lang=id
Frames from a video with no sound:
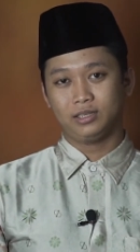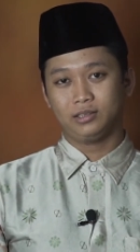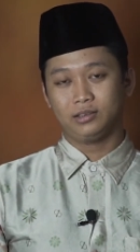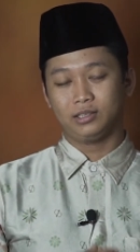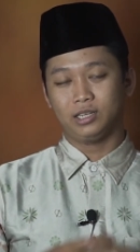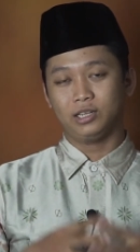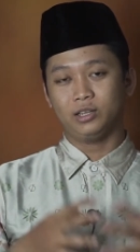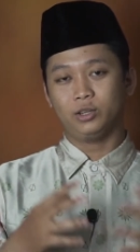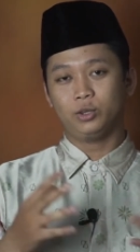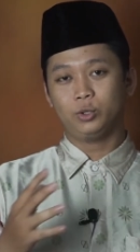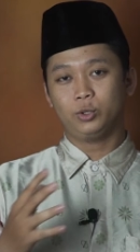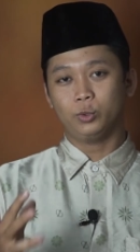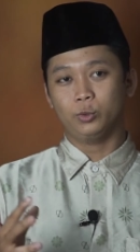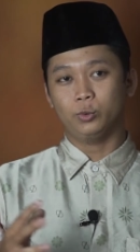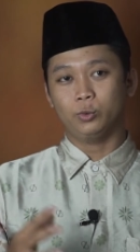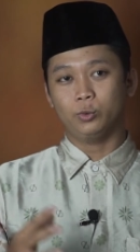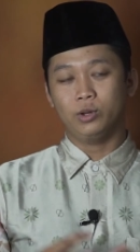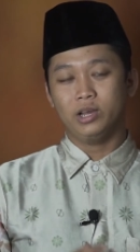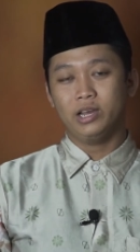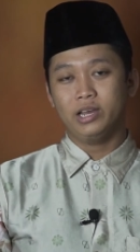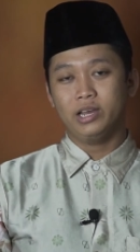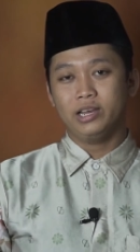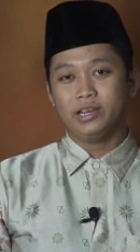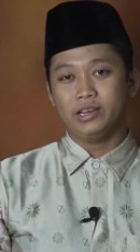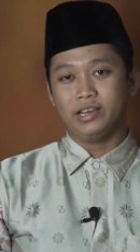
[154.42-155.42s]
Tentu,
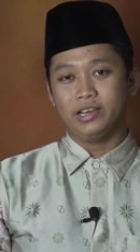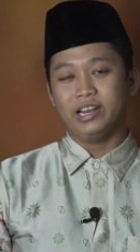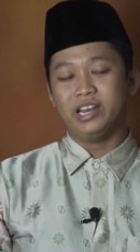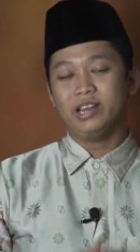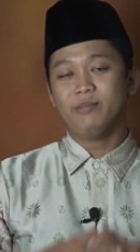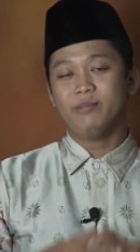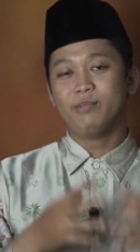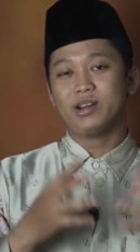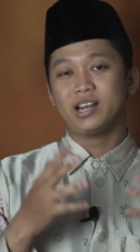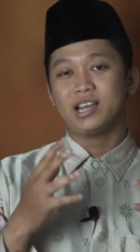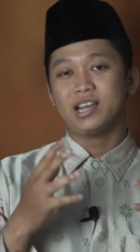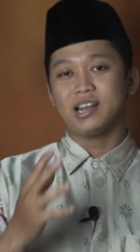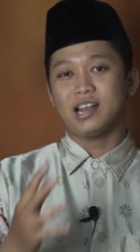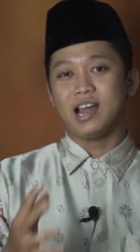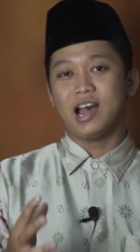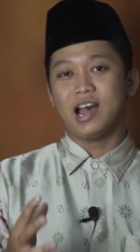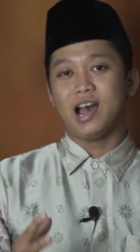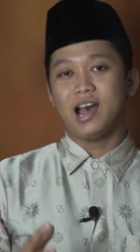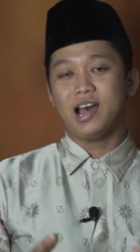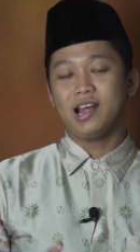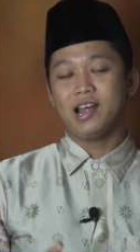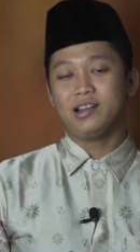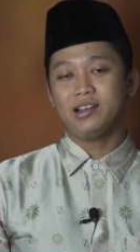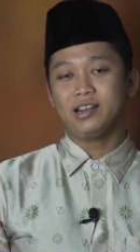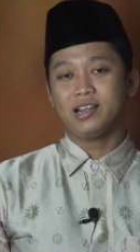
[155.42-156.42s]
ini
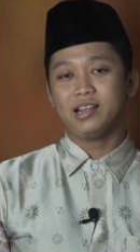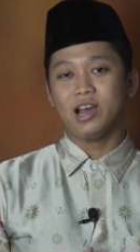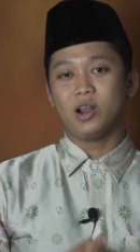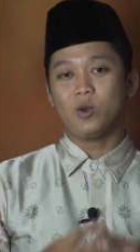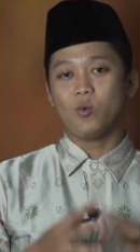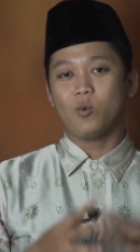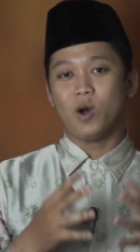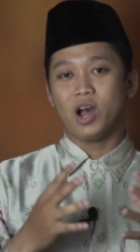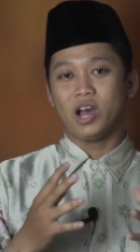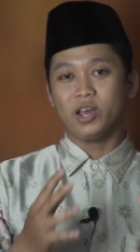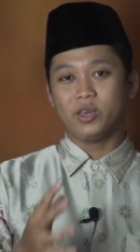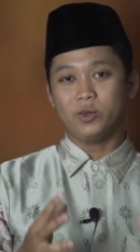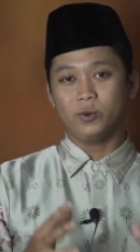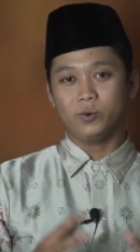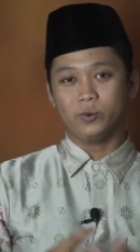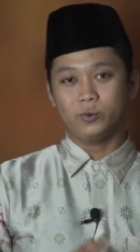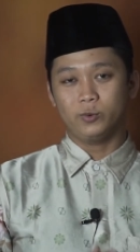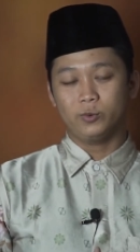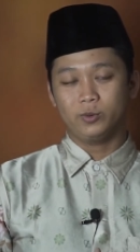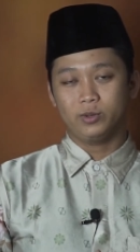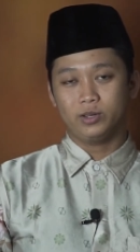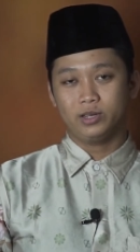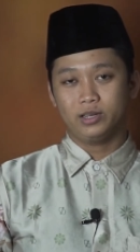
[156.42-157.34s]
berkenaan dengan wahyu.